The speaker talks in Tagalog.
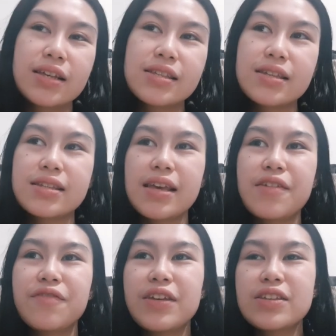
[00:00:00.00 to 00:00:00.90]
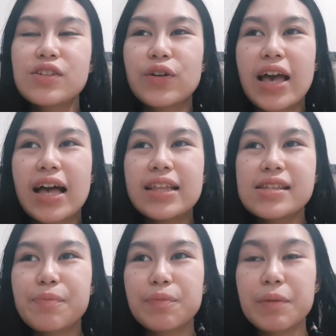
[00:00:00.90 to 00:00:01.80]
sa savings ko yan,
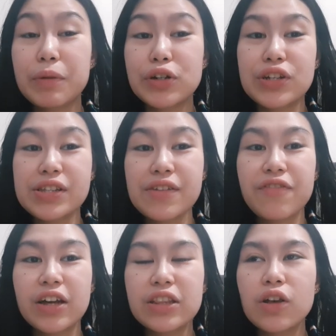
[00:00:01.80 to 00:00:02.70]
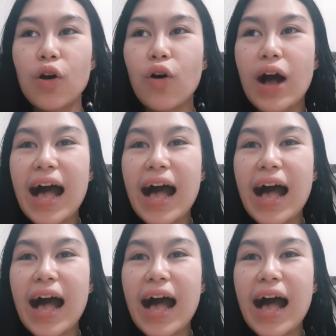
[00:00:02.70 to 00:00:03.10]
sa emergency fund ko,